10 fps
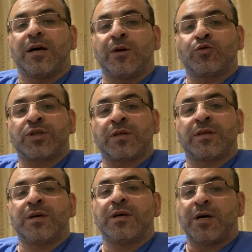او
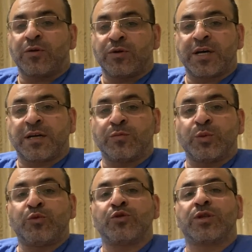جلطه او قاعد
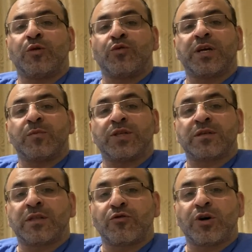بموت او واقع من ست
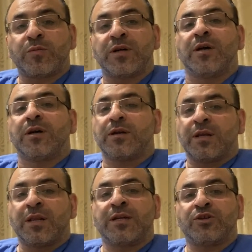طوابق راح
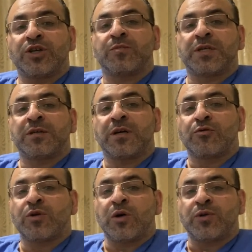تلاقيه جايب
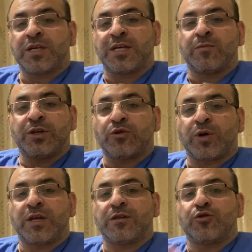سيارته او ناس حاملينهم
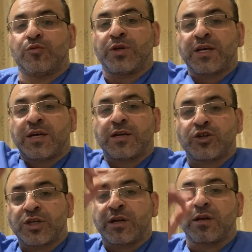على ايديهم من اخر
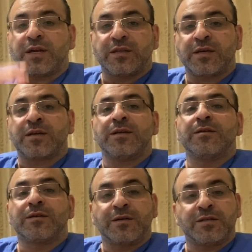الشارع لعندك
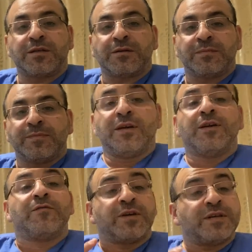قصدرة
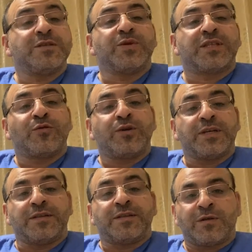في قسم
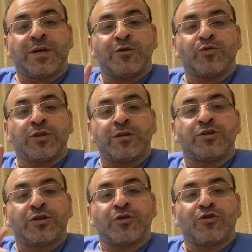التوليد لا يمكن
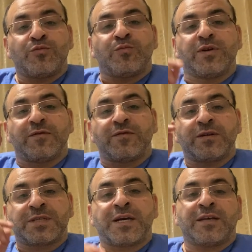تجيك الام في
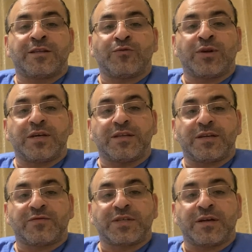ساعه الولاده
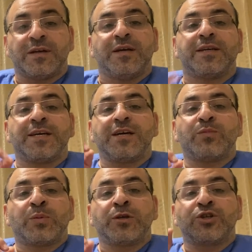نفسها يا اما
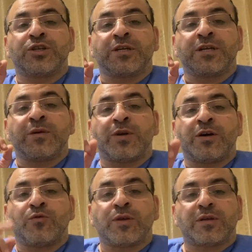بتجيكي قبل
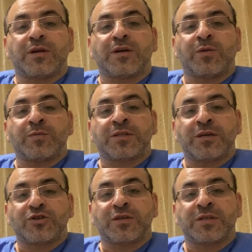اول طلقه ب
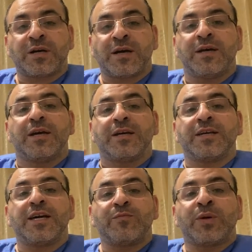15 ساعه
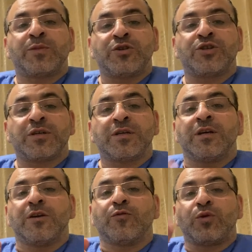يا اما بتجيكي
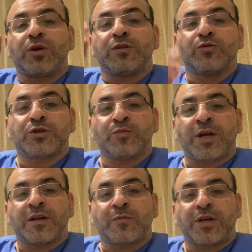والولد نصه
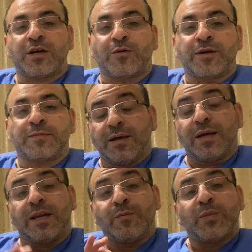معلق بالهواء
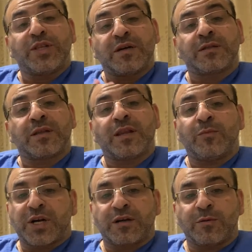لما بدك تطلع
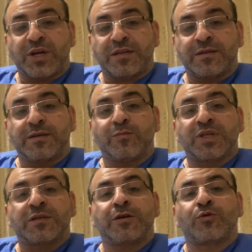برا البلد
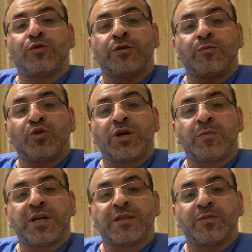بتصير كل
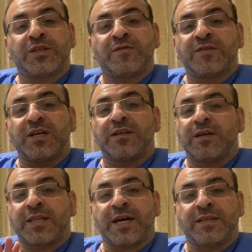المقابلات متفقه انها
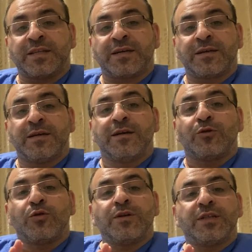تعاندك
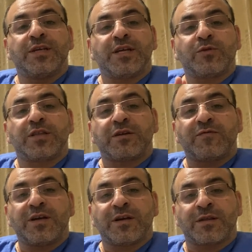كل الدنيا بدها
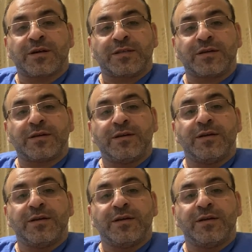ترفع لك ضغطك